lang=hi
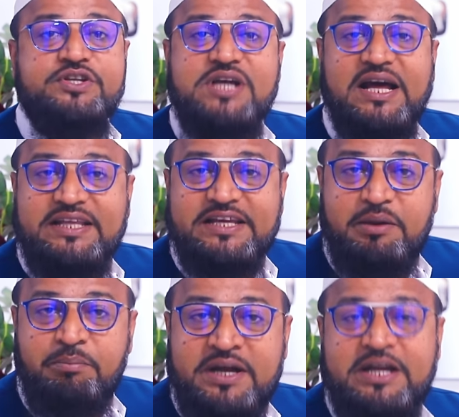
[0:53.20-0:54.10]
शादी
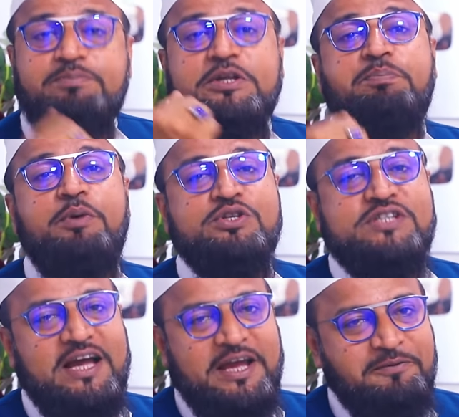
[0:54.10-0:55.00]
के मंडप तक
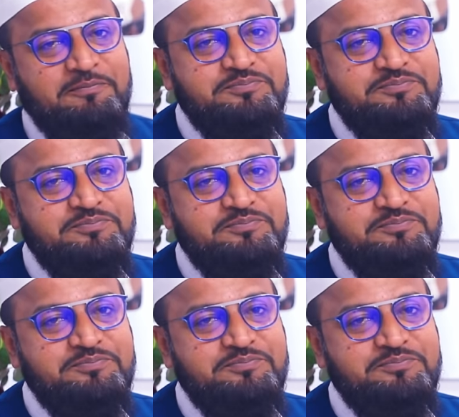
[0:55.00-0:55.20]
पहुंचा है